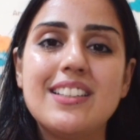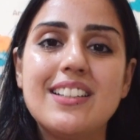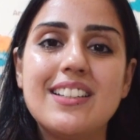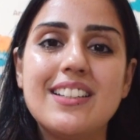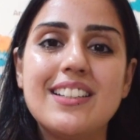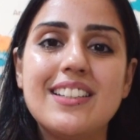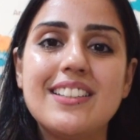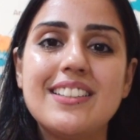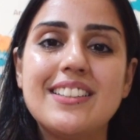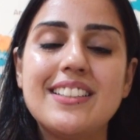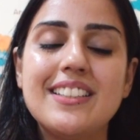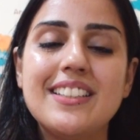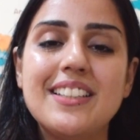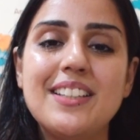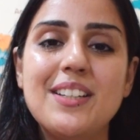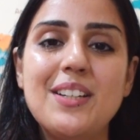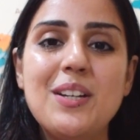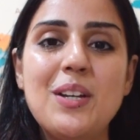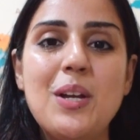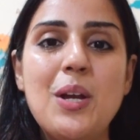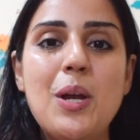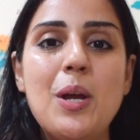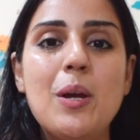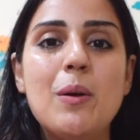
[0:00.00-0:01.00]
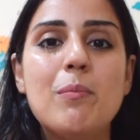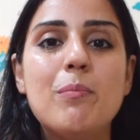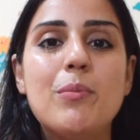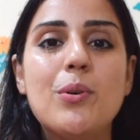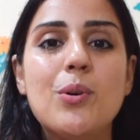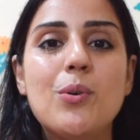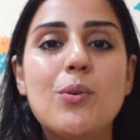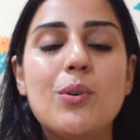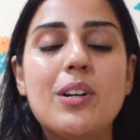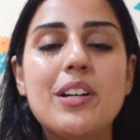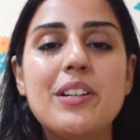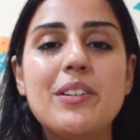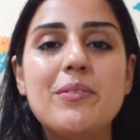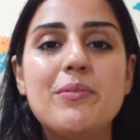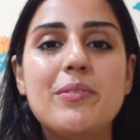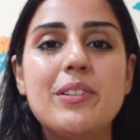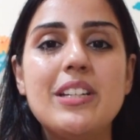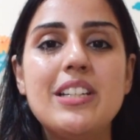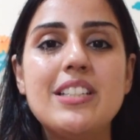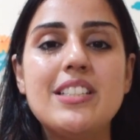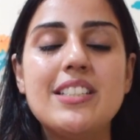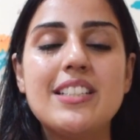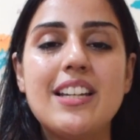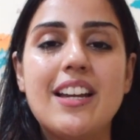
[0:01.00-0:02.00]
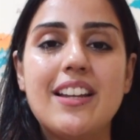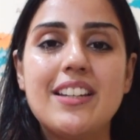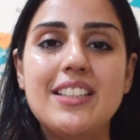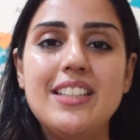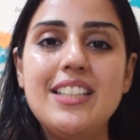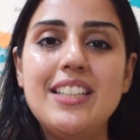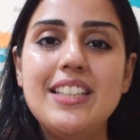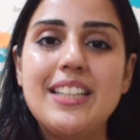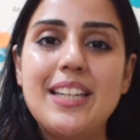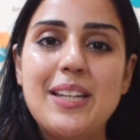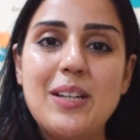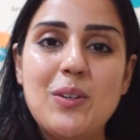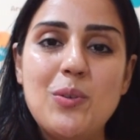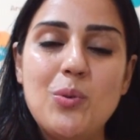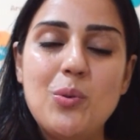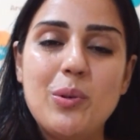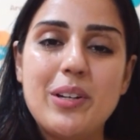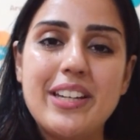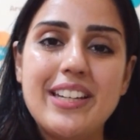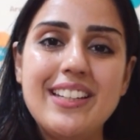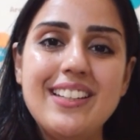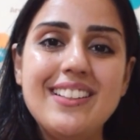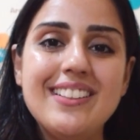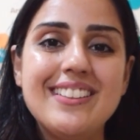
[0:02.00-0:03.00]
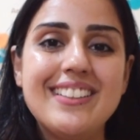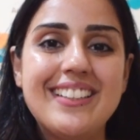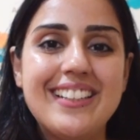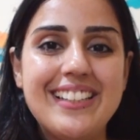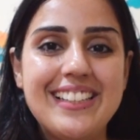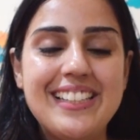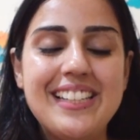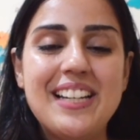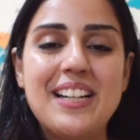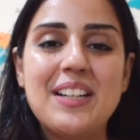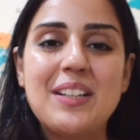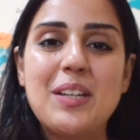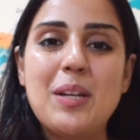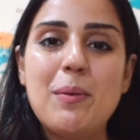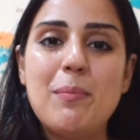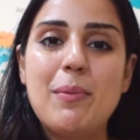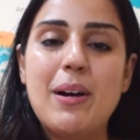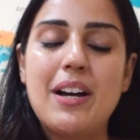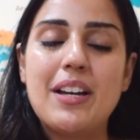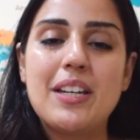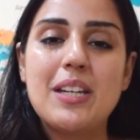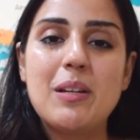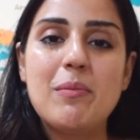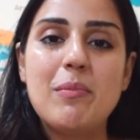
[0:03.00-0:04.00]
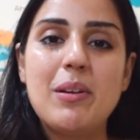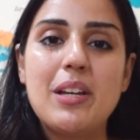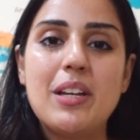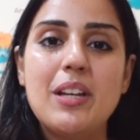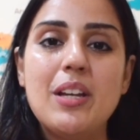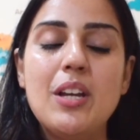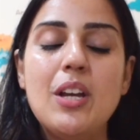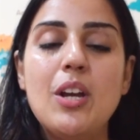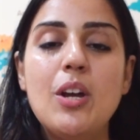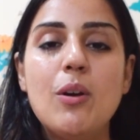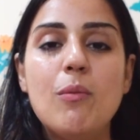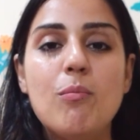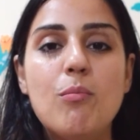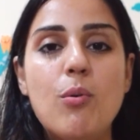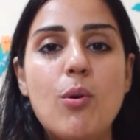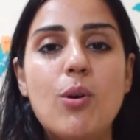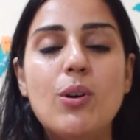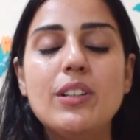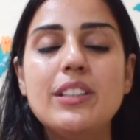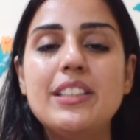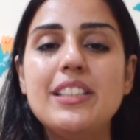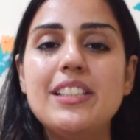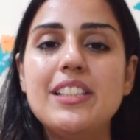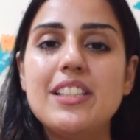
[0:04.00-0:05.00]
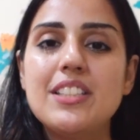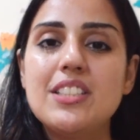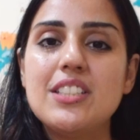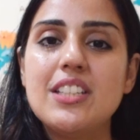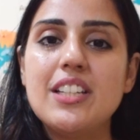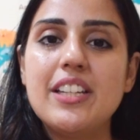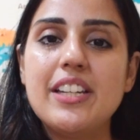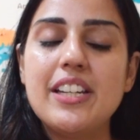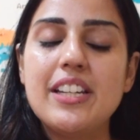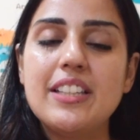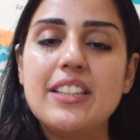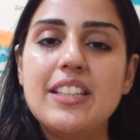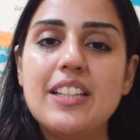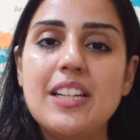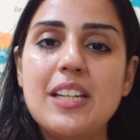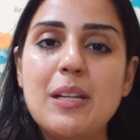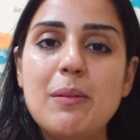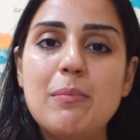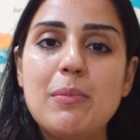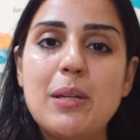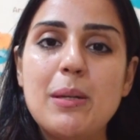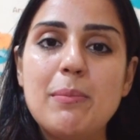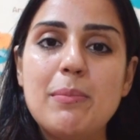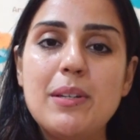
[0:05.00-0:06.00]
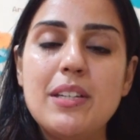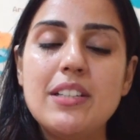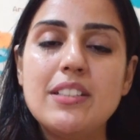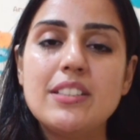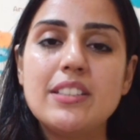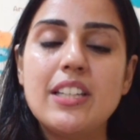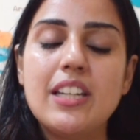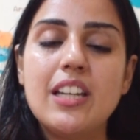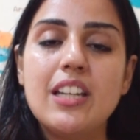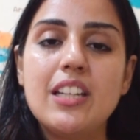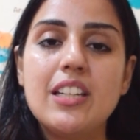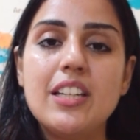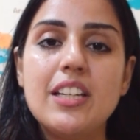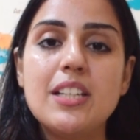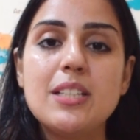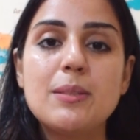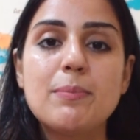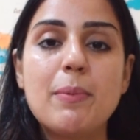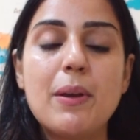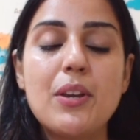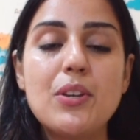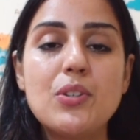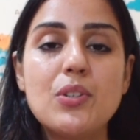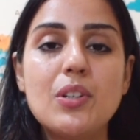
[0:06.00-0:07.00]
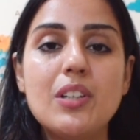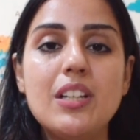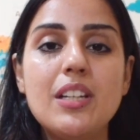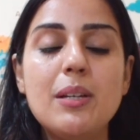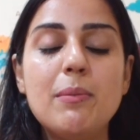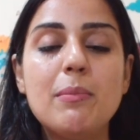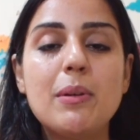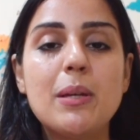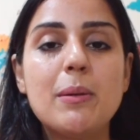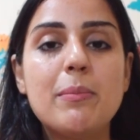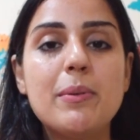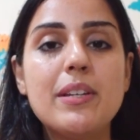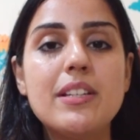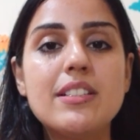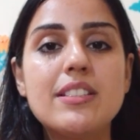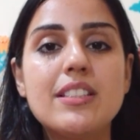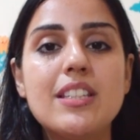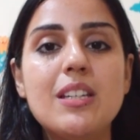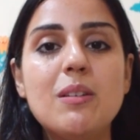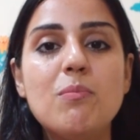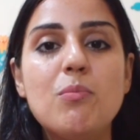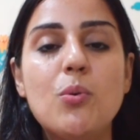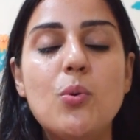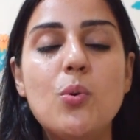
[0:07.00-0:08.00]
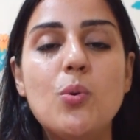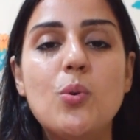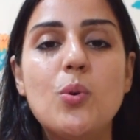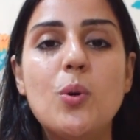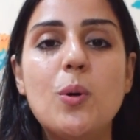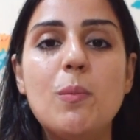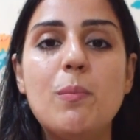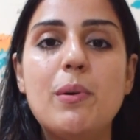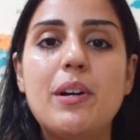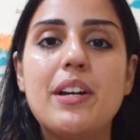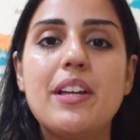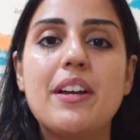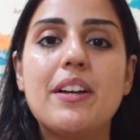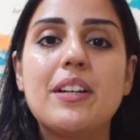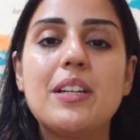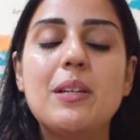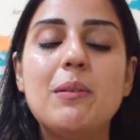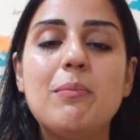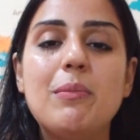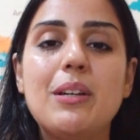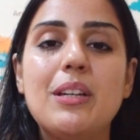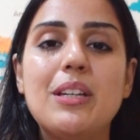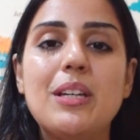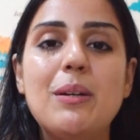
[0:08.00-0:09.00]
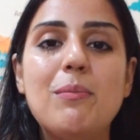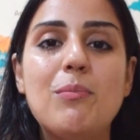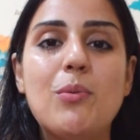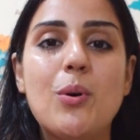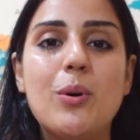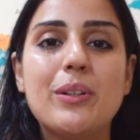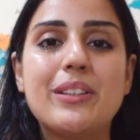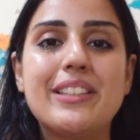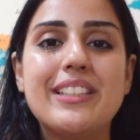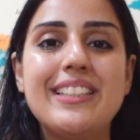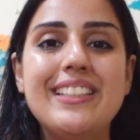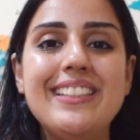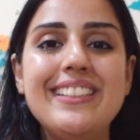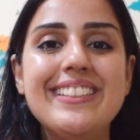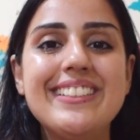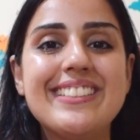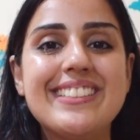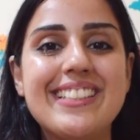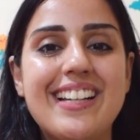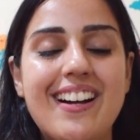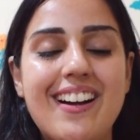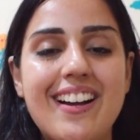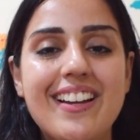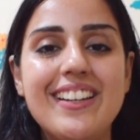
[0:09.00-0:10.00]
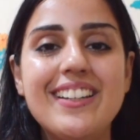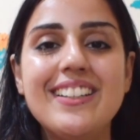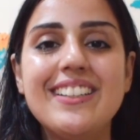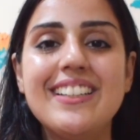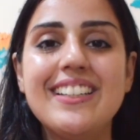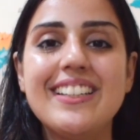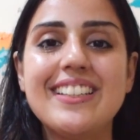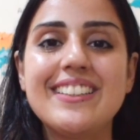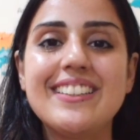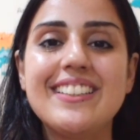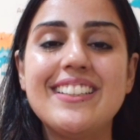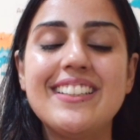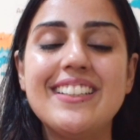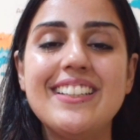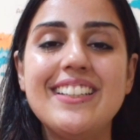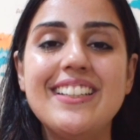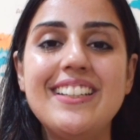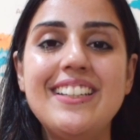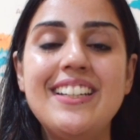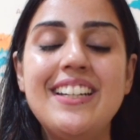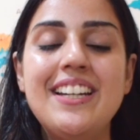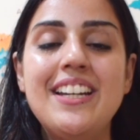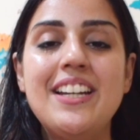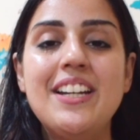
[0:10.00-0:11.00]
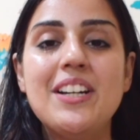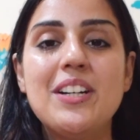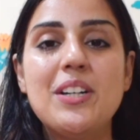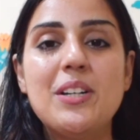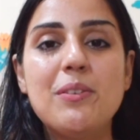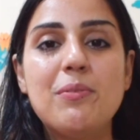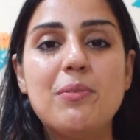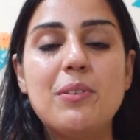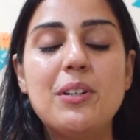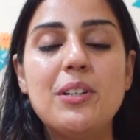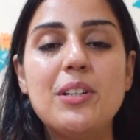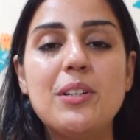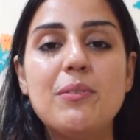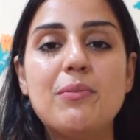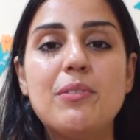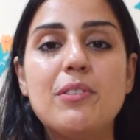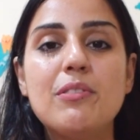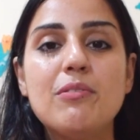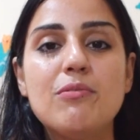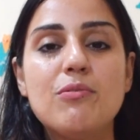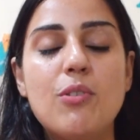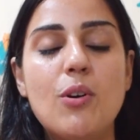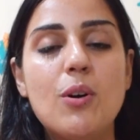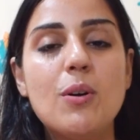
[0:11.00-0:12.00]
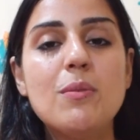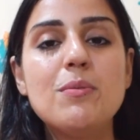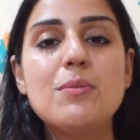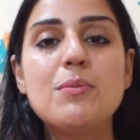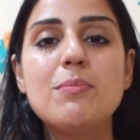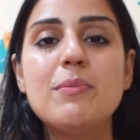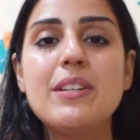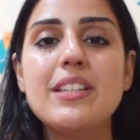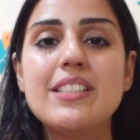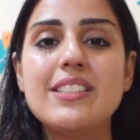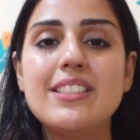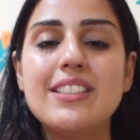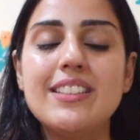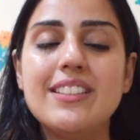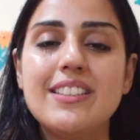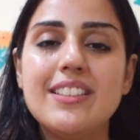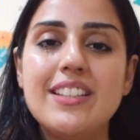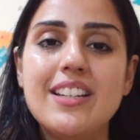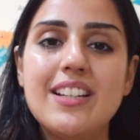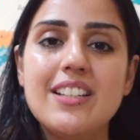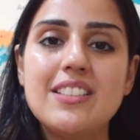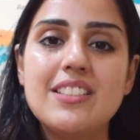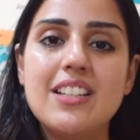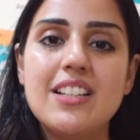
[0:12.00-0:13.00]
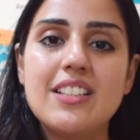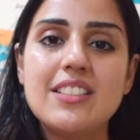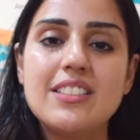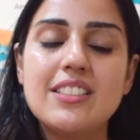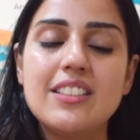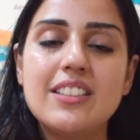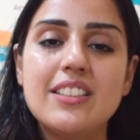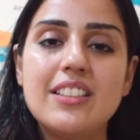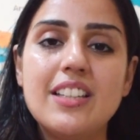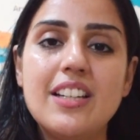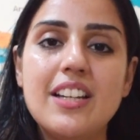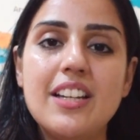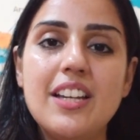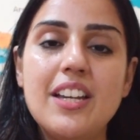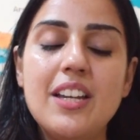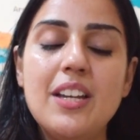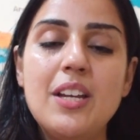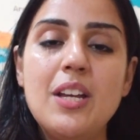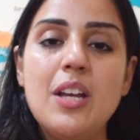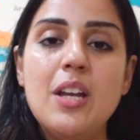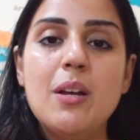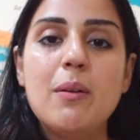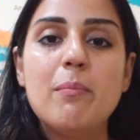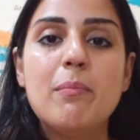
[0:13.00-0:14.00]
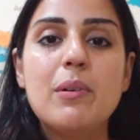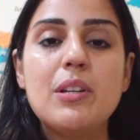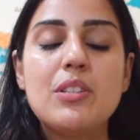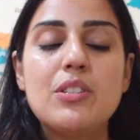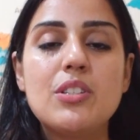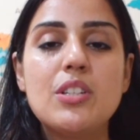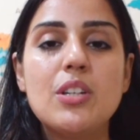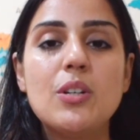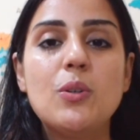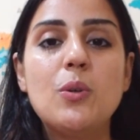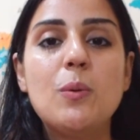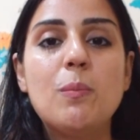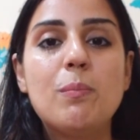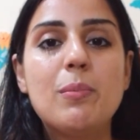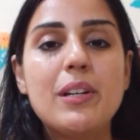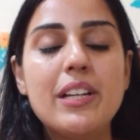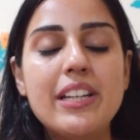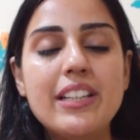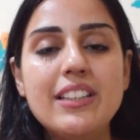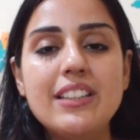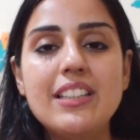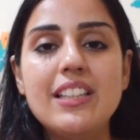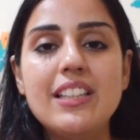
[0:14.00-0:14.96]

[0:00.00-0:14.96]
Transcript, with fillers: कर लेते हैं ब्रोकन वीट यानी गेहूं के दलिया के बारे में बहुत ही अच्छा रहता है बेबीज़ के लिए स्पेशली बेबीज़ की भूख को बढ़ाने में ये बहुत ही सहायक रहता है डिफरेंट डिफरेंट फॉर्म्स में इसे दिया जा सकता है बच्चे को प्लेन